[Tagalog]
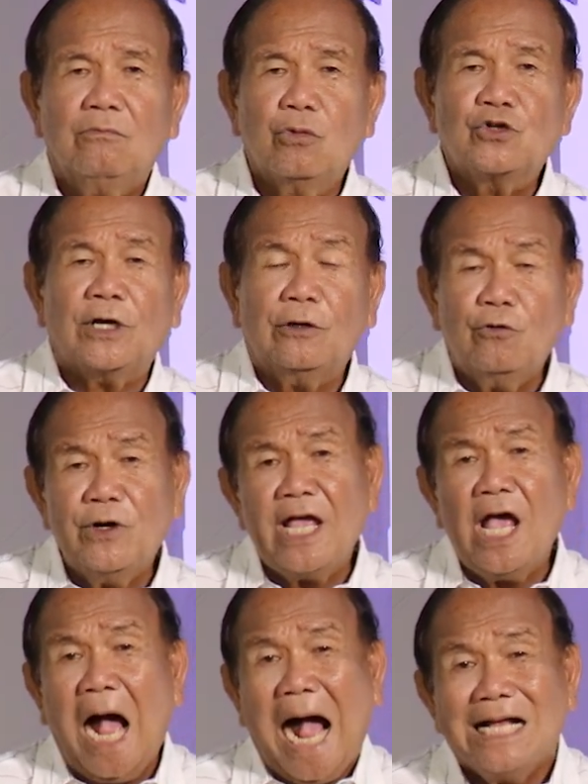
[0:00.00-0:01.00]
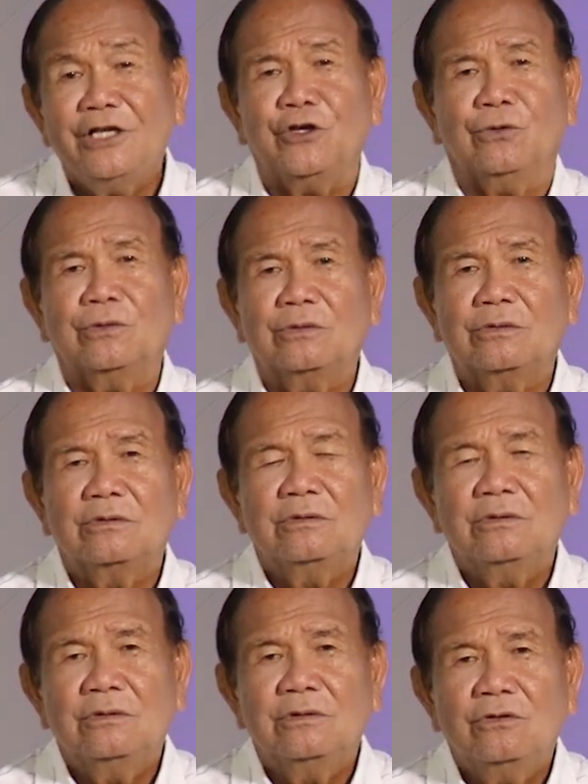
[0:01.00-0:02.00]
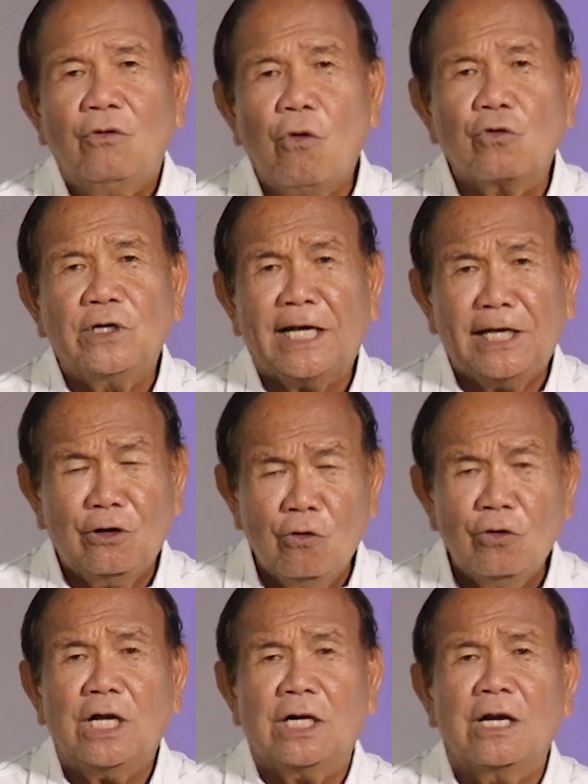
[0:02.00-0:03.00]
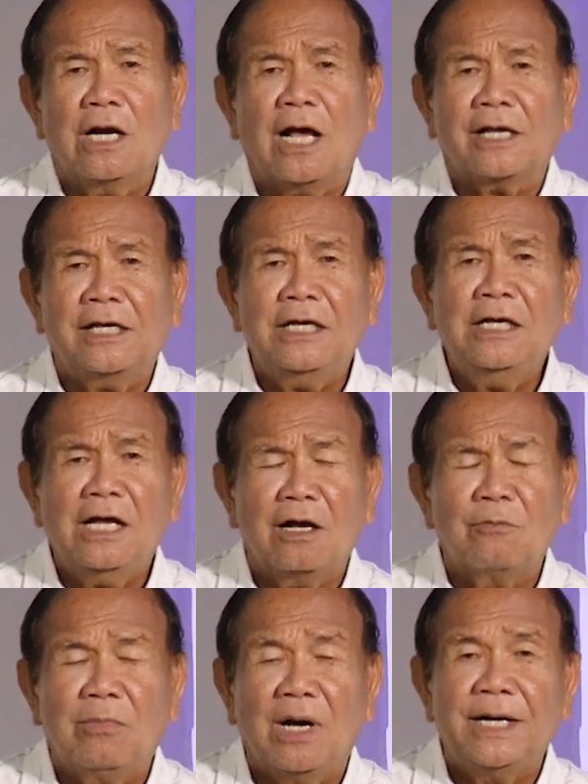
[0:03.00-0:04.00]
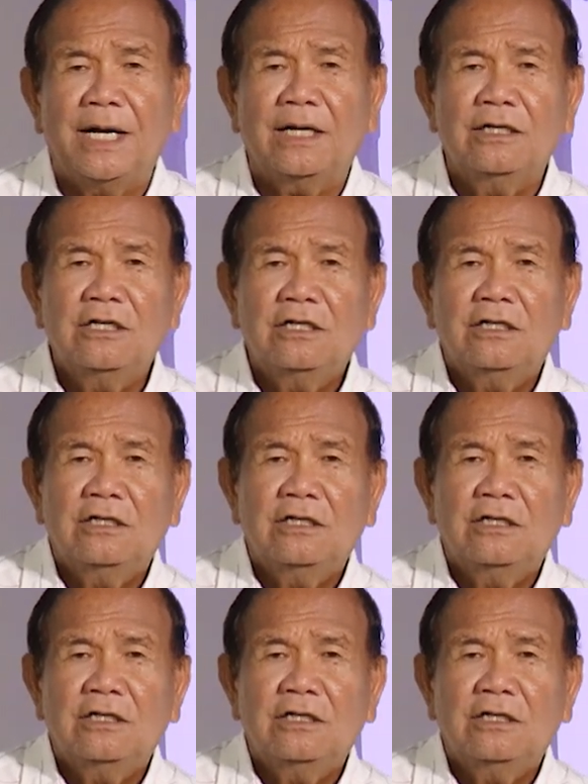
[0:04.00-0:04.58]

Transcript: Busado na'y hangyo og nagingon ang lalaki ang bana.